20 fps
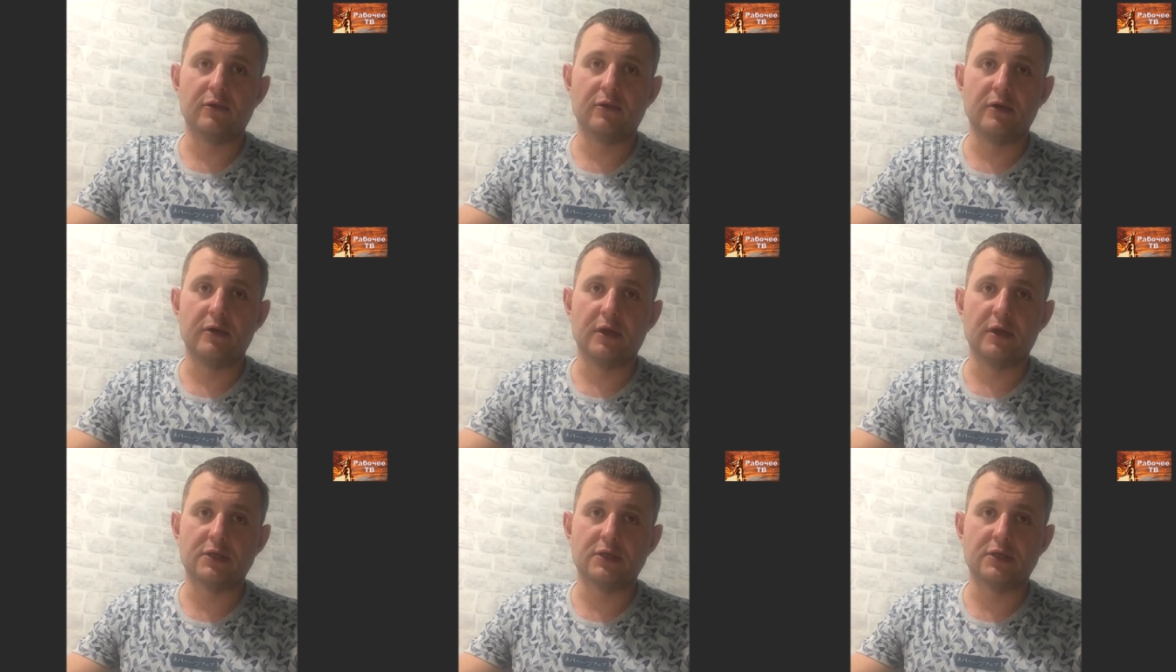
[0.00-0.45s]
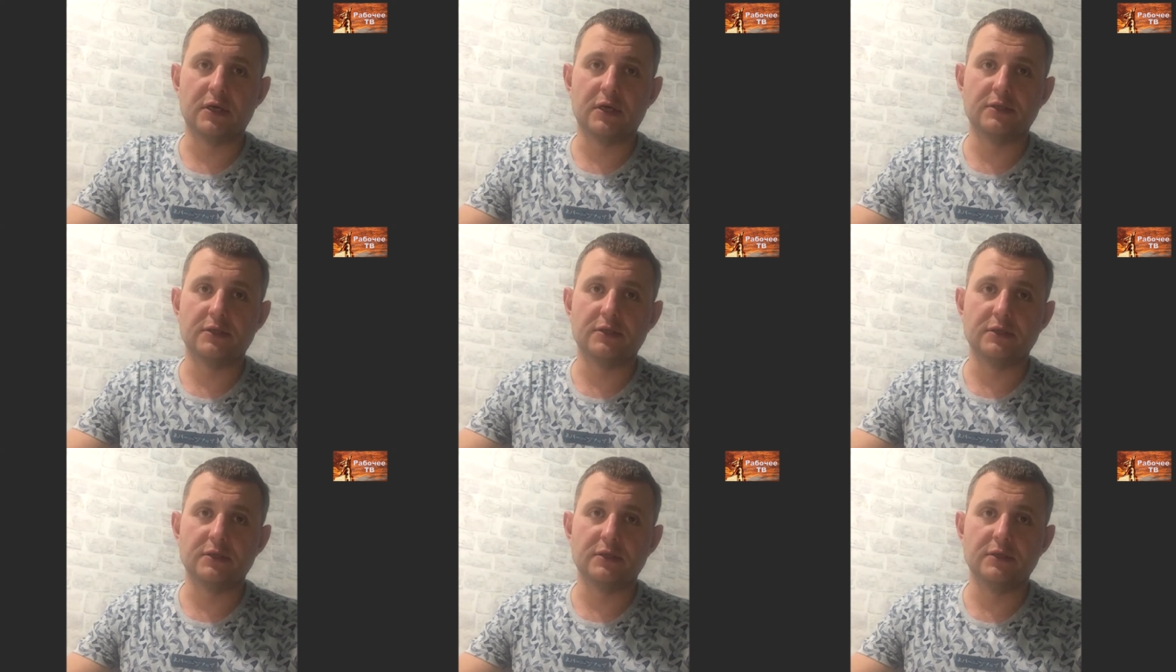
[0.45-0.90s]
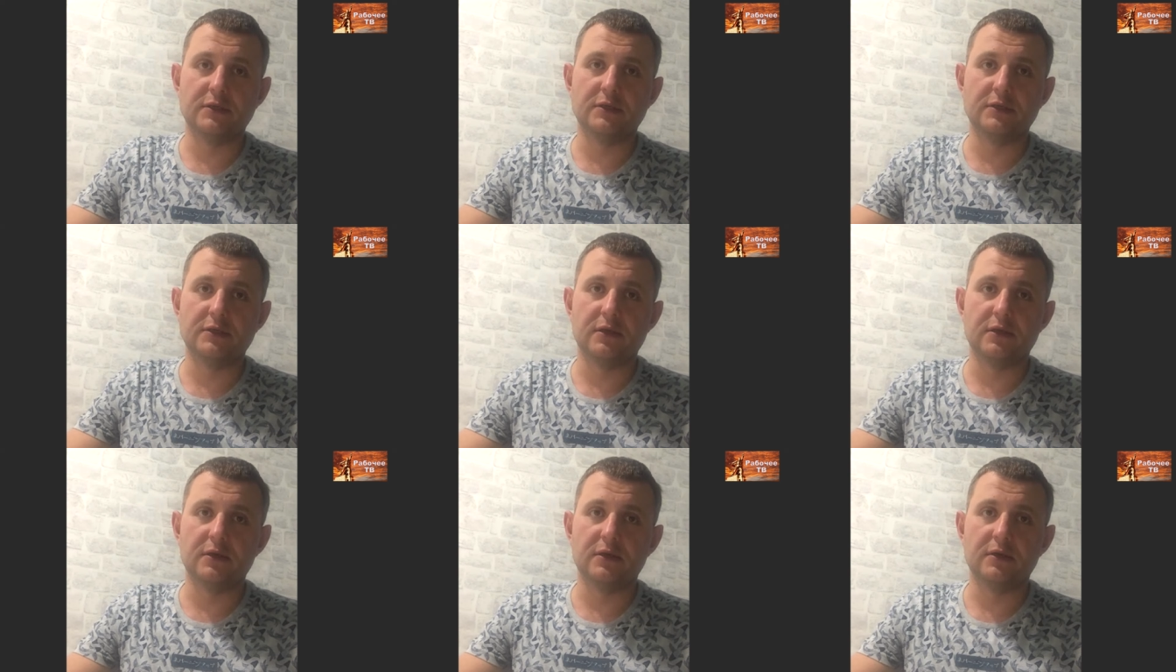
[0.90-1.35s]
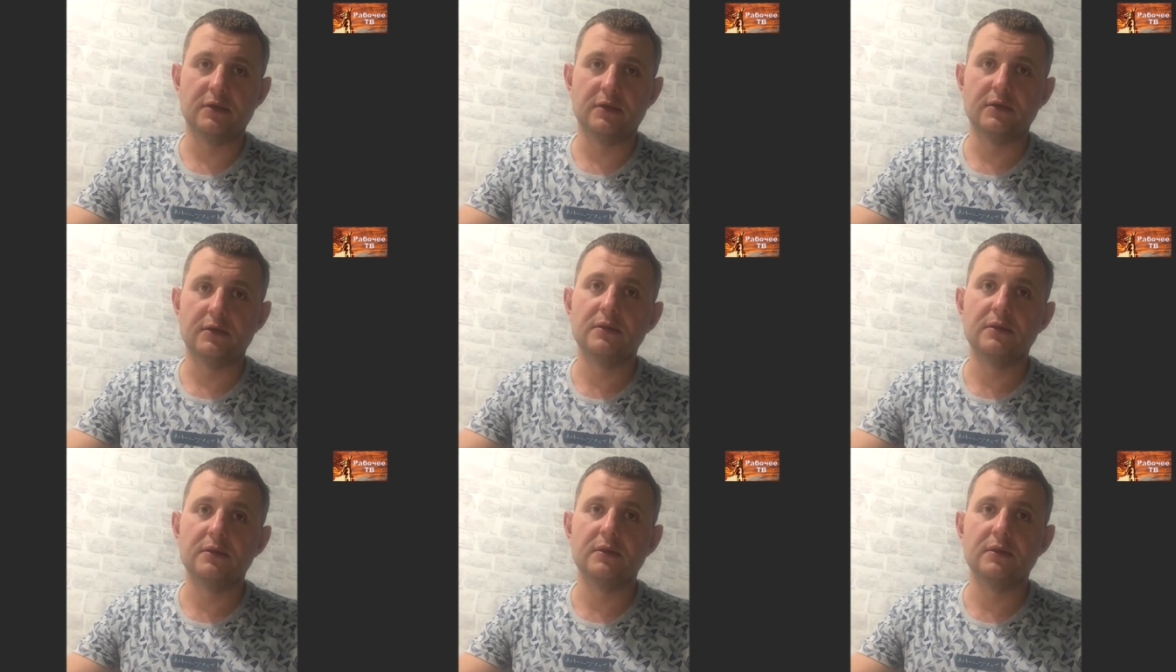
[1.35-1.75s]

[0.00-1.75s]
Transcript: которое наши отцы и деды